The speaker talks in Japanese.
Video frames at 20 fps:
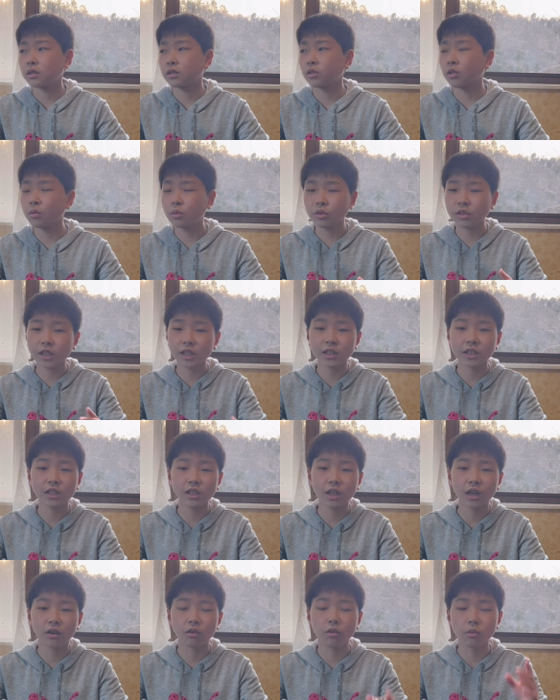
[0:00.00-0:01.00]
友達
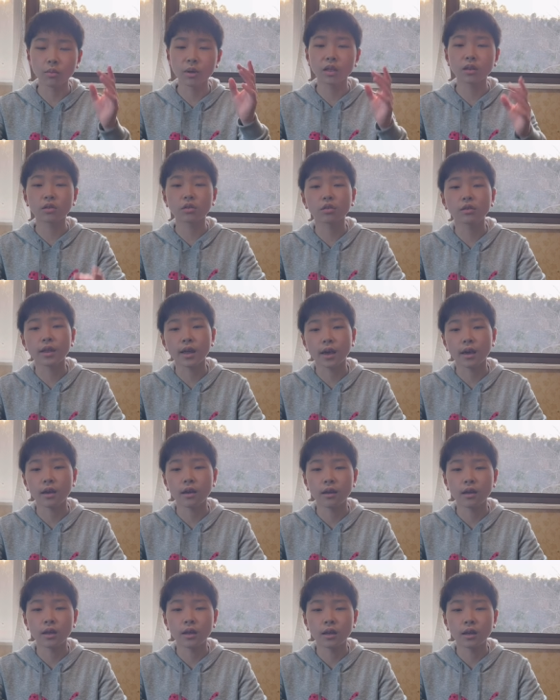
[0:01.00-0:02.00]
やコメントで、
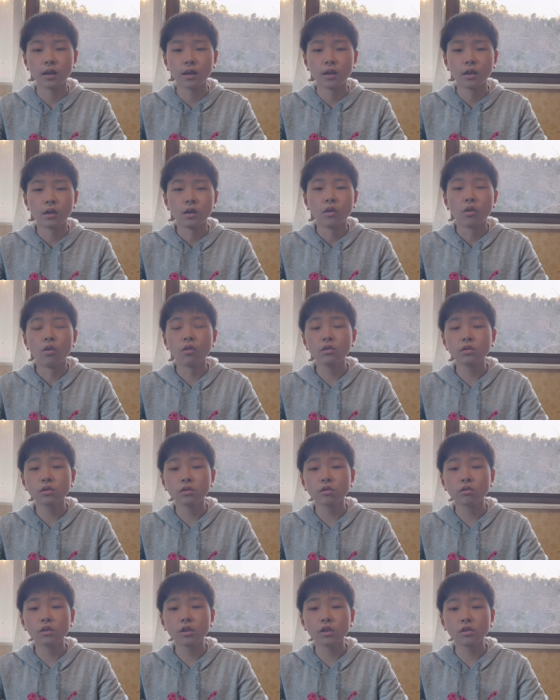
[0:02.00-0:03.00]
本
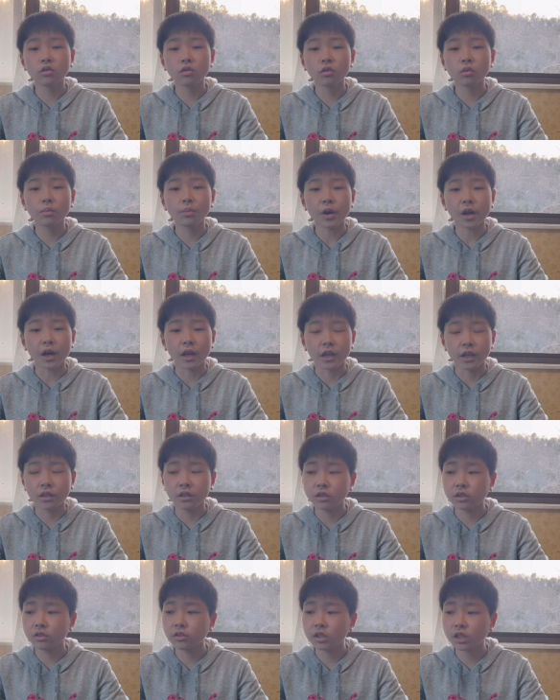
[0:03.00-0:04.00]
当にグロンパが編
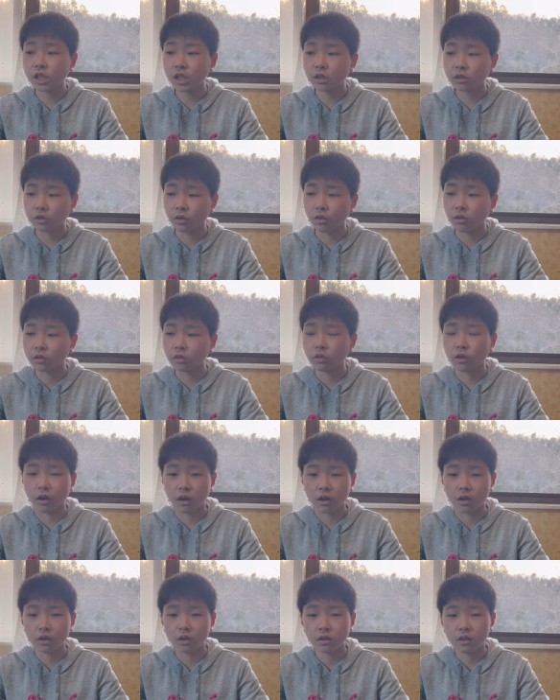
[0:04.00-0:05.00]
集してるのとか、
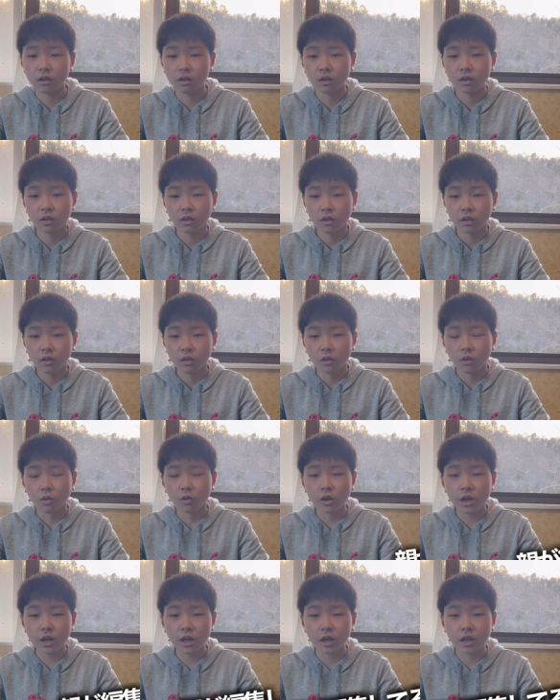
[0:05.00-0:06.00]

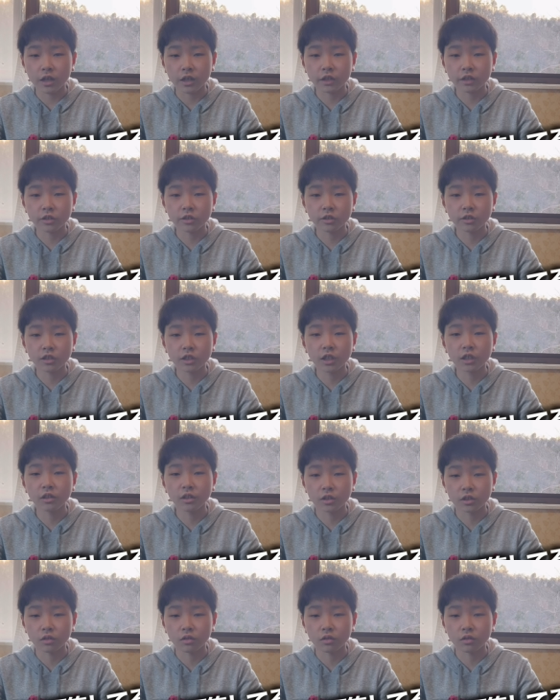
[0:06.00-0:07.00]
親が編集してる
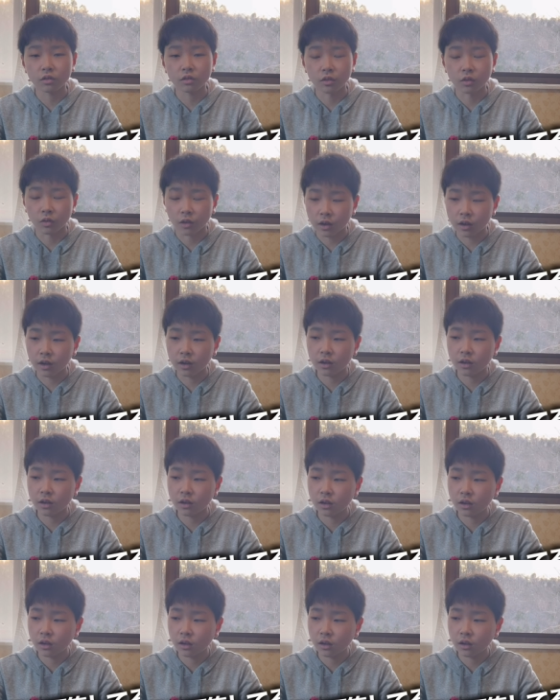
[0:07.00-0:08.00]
でしょと
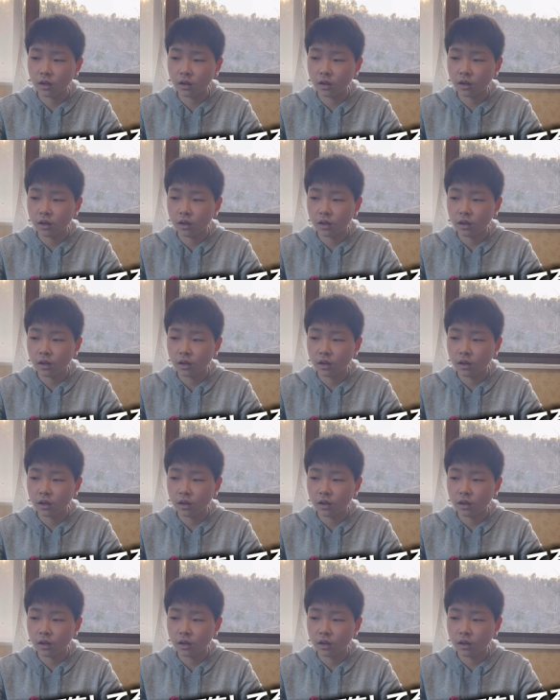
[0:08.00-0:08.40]
か、